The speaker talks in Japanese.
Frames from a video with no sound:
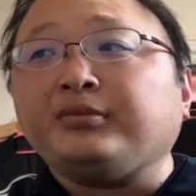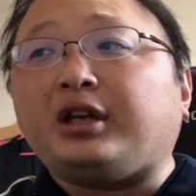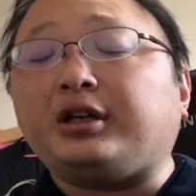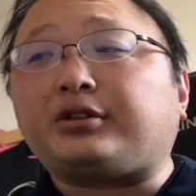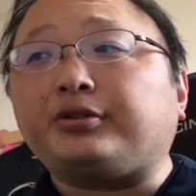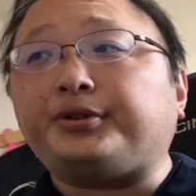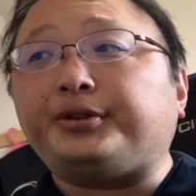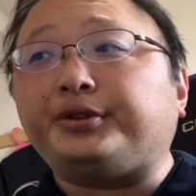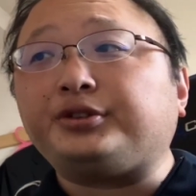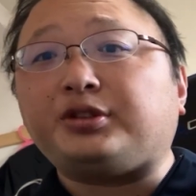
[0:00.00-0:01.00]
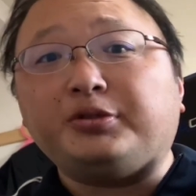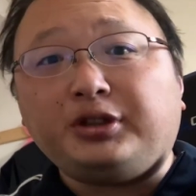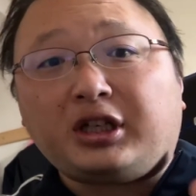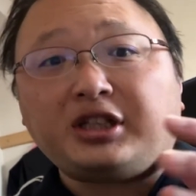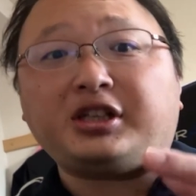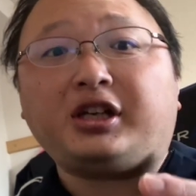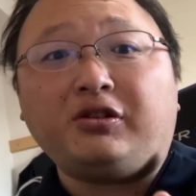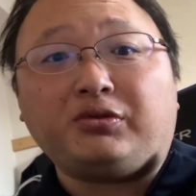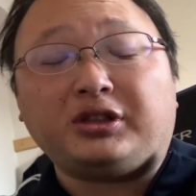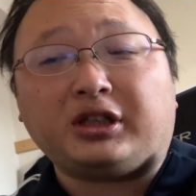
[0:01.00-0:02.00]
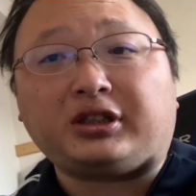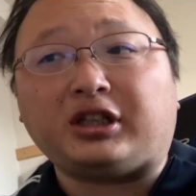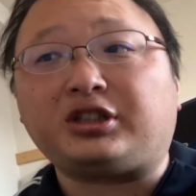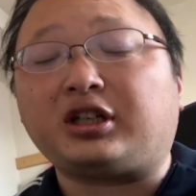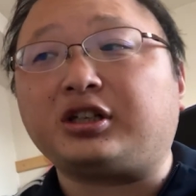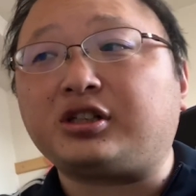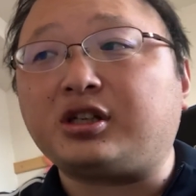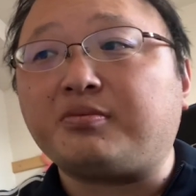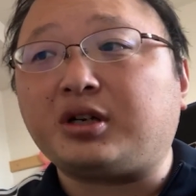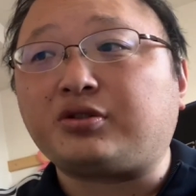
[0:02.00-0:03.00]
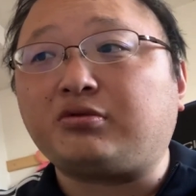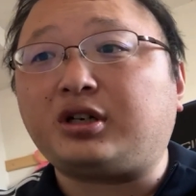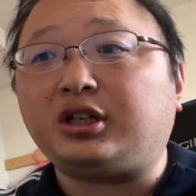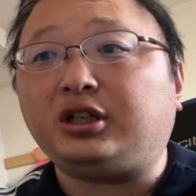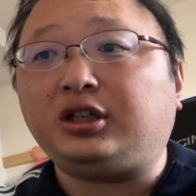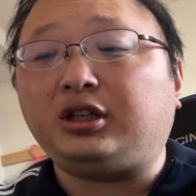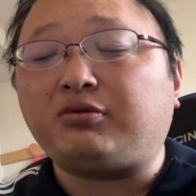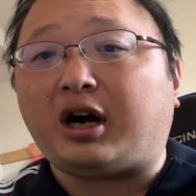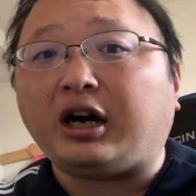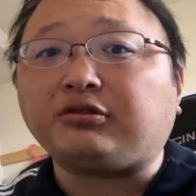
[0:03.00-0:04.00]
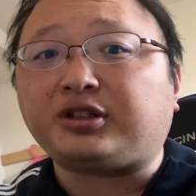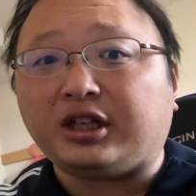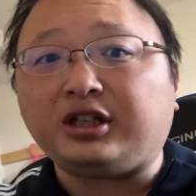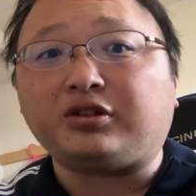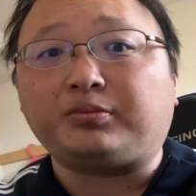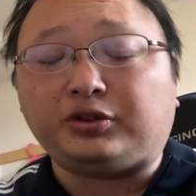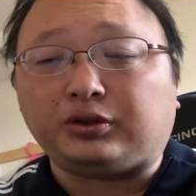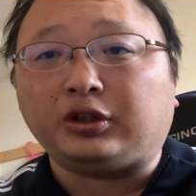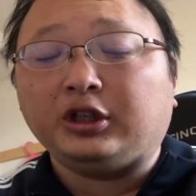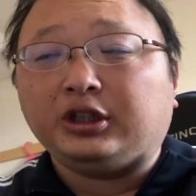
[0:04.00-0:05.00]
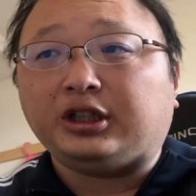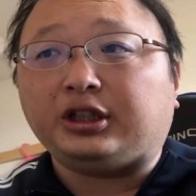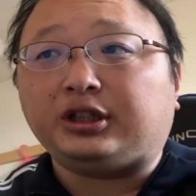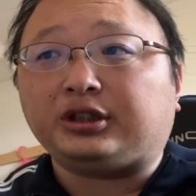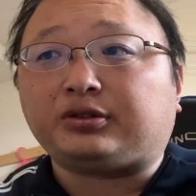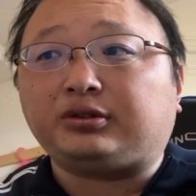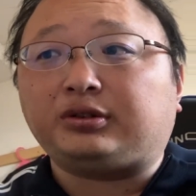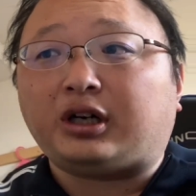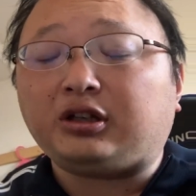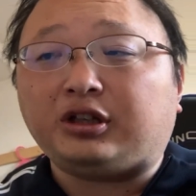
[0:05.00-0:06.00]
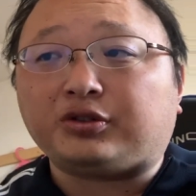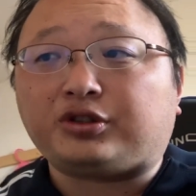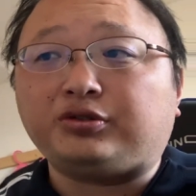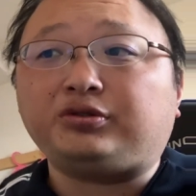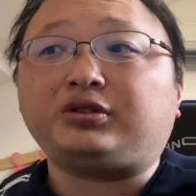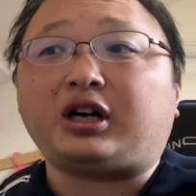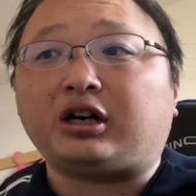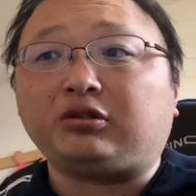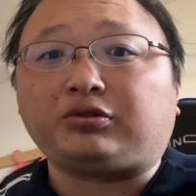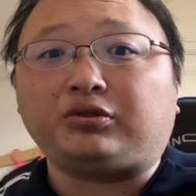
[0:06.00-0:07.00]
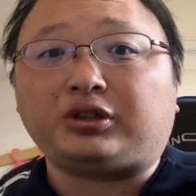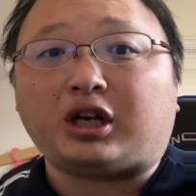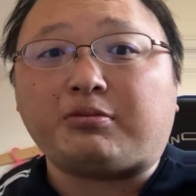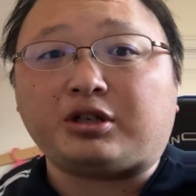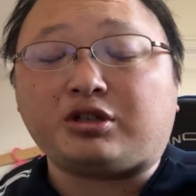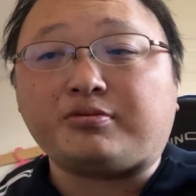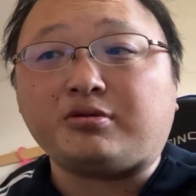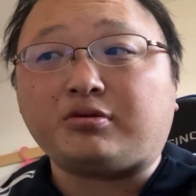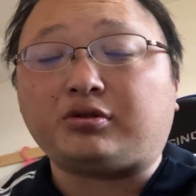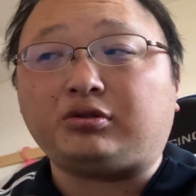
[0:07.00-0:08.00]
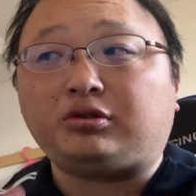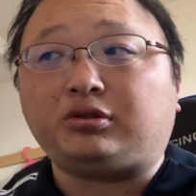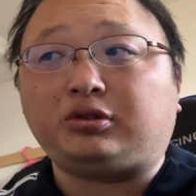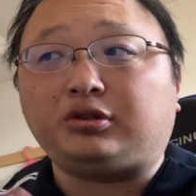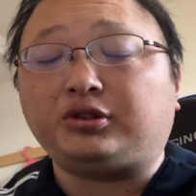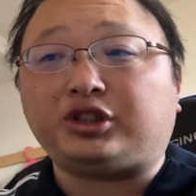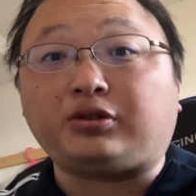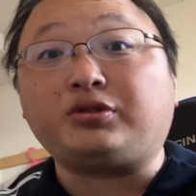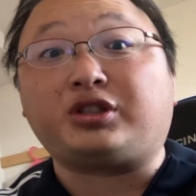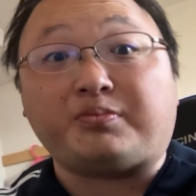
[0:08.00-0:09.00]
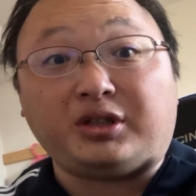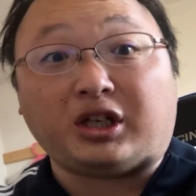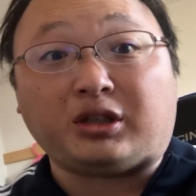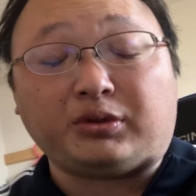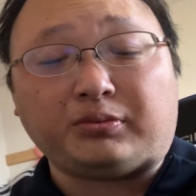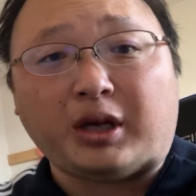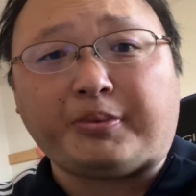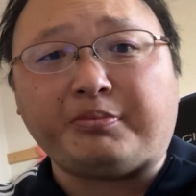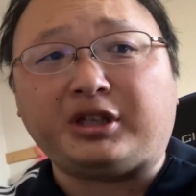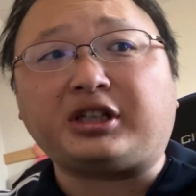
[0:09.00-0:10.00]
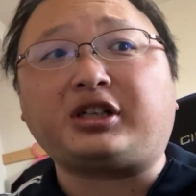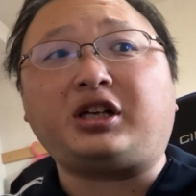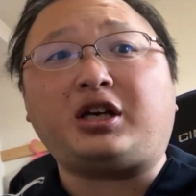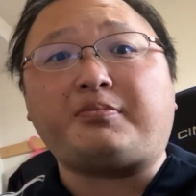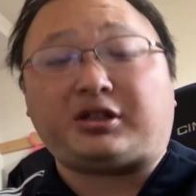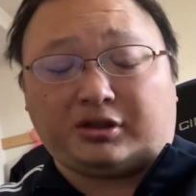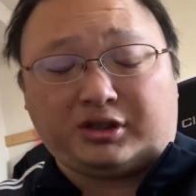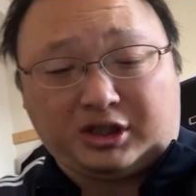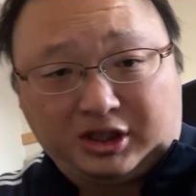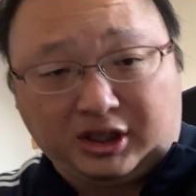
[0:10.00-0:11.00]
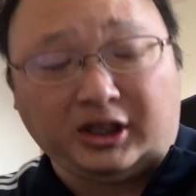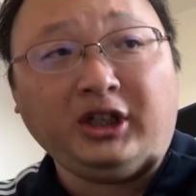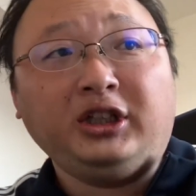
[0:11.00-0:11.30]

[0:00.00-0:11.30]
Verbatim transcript: えっ、ー、と、自分で稼げるようになったりしたらですね、まあ、障害ははあるけれども、えっ、ー、と、ある程度収入があるというんであれば、自分のその、自尊心みたいなものもやっぱ満たされますし、